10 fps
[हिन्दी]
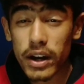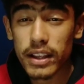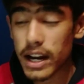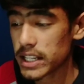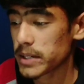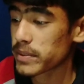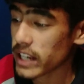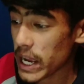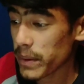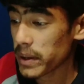हजार
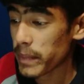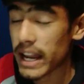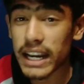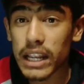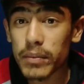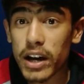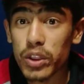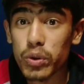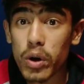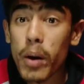सब्सक्राइबर पाने के
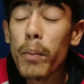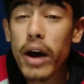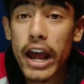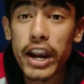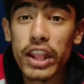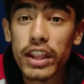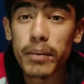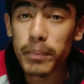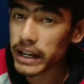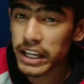बाद तो हमारे अंदर
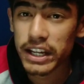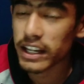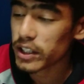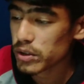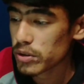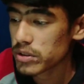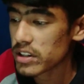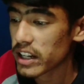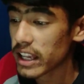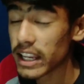भयंकर जोश
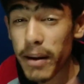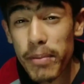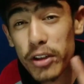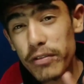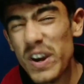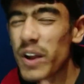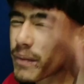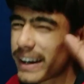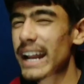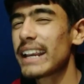चढ़ गया कि अब तो वीडियो
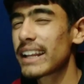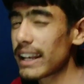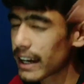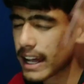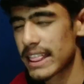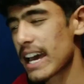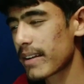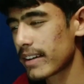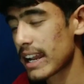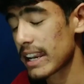बनानी है लगातार
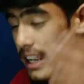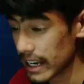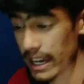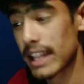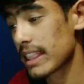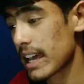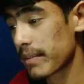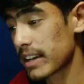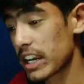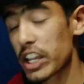बनानी है लगातार
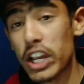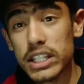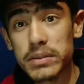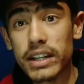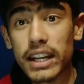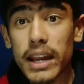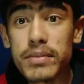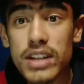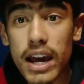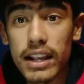बनानी कैसे भी करके अब
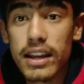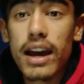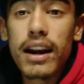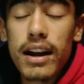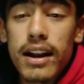चार हजार